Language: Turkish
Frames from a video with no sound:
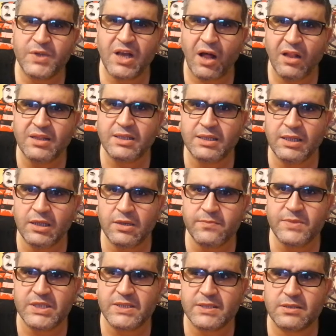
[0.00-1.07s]
Kalk Gidelim
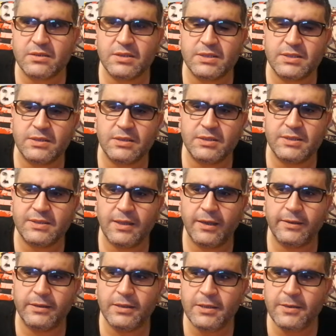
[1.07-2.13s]
dizisi nasıl
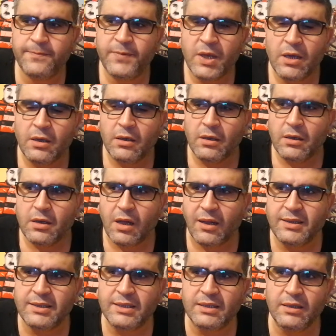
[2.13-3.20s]
izlendi? Kalk
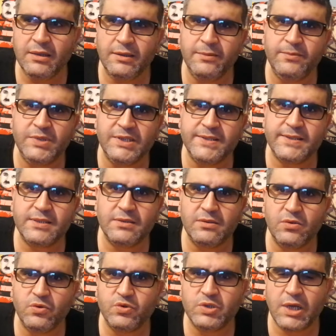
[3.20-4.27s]
Gidelim dizisinde
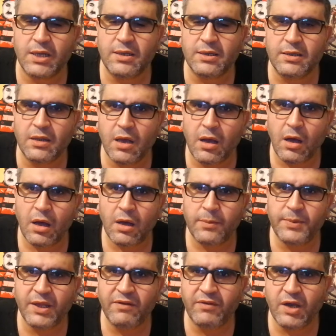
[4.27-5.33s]
özellikle
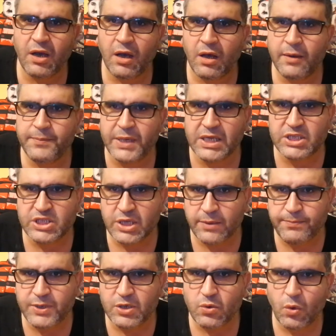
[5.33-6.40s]
AB ve
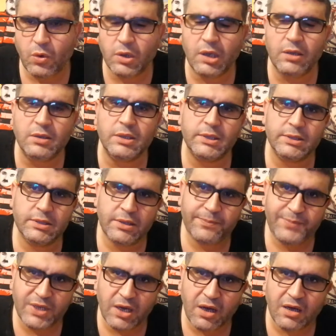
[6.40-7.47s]
ABC1 oranlarında
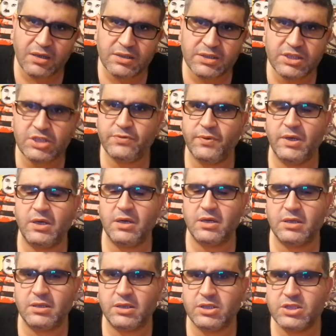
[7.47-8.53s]
bir artış var
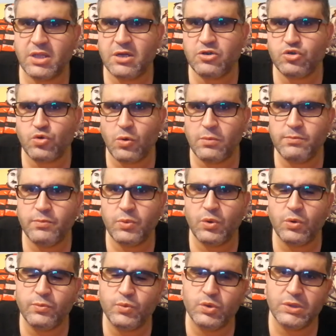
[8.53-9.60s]
arkadaşlar. Son
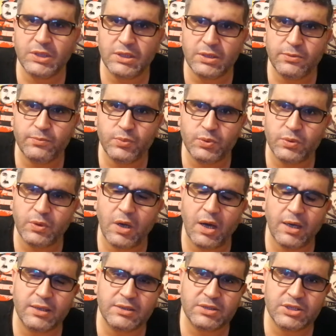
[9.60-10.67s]
bölümünde de bu
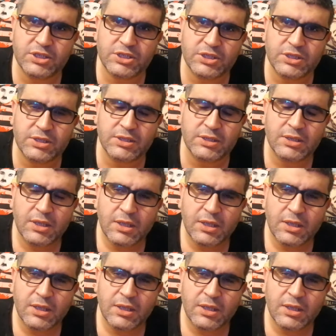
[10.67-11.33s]
artışı